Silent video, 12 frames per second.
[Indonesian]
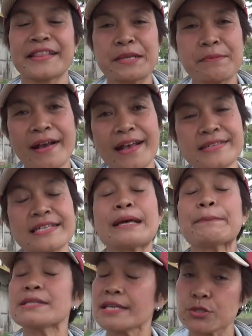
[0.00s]
Terima kasih,
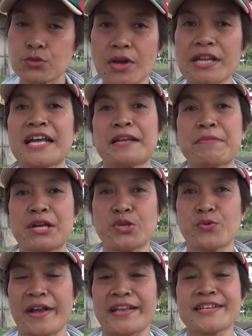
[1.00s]
tapi saya suka dengan
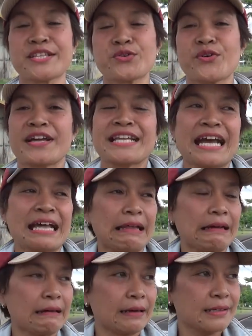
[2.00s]
Banyuwangi, saya suka dengan
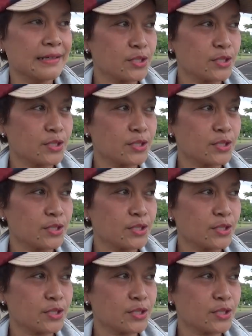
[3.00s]
uh,